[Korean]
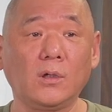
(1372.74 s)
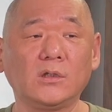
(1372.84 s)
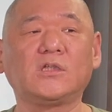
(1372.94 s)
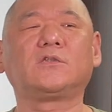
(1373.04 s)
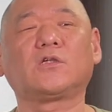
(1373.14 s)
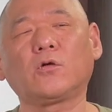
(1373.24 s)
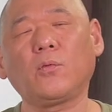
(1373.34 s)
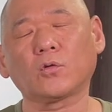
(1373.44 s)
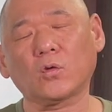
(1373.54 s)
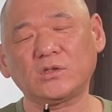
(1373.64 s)
실제로
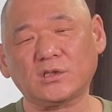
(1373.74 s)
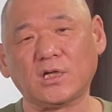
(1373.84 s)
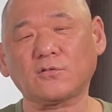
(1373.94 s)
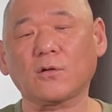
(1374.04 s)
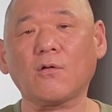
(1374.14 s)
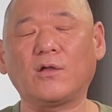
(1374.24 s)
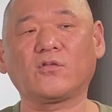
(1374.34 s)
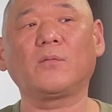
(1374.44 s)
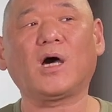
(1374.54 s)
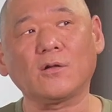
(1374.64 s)
보통 이제 재성과
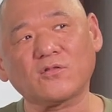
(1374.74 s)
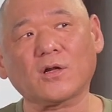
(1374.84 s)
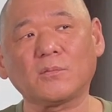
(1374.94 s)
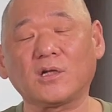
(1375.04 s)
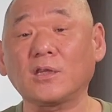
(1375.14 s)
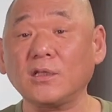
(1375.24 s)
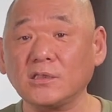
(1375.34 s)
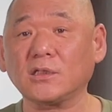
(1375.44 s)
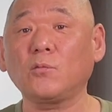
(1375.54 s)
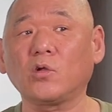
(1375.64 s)
관성이 많은 사람들의
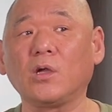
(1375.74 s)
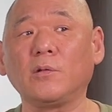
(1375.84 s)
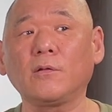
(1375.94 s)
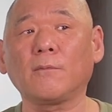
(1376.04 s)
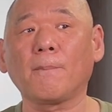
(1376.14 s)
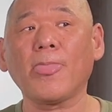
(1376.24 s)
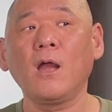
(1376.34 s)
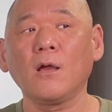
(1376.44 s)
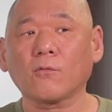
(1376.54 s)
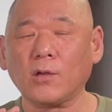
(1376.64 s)
특징은 뭐냐면요.
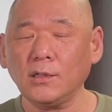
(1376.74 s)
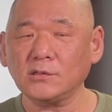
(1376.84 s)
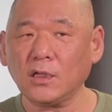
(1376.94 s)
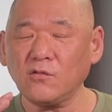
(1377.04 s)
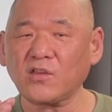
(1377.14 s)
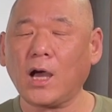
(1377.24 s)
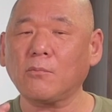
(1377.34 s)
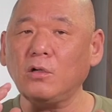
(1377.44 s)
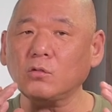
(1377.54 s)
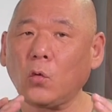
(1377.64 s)
굉장히
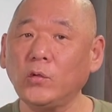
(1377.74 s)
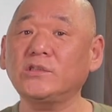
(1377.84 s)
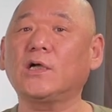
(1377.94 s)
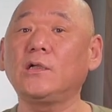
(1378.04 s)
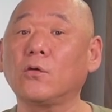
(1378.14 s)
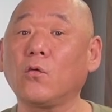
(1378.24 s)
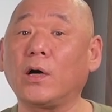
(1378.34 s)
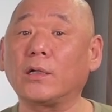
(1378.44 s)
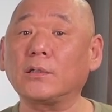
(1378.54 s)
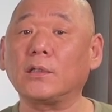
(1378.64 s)
사물을 통제하려고
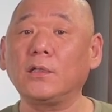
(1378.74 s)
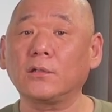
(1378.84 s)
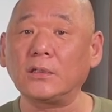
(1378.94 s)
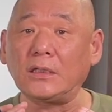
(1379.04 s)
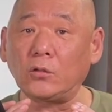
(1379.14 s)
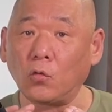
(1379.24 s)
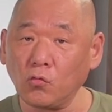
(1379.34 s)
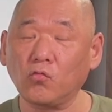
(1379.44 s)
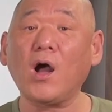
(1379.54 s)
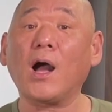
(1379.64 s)
하는 이런 이
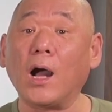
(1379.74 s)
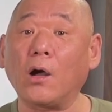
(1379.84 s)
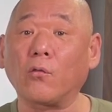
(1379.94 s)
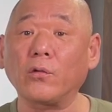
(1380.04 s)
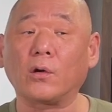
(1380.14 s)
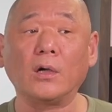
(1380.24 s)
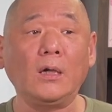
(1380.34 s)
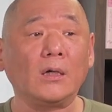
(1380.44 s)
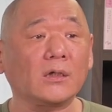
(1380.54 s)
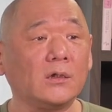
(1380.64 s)
욕구가 강하고요.
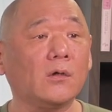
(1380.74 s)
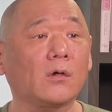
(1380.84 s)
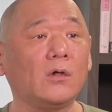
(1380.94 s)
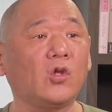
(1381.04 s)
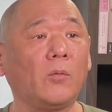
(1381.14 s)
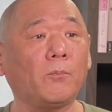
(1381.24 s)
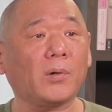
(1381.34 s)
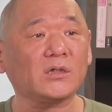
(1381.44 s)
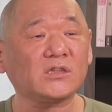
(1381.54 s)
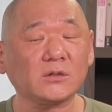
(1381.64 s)
그거를
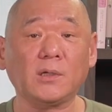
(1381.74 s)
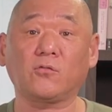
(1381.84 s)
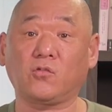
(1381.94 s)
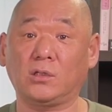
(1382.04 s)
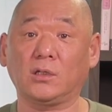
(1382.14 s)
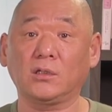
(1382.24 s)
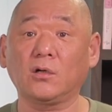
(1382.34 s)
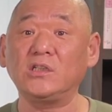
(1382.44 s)
뒷받침할 수 있는, 그걸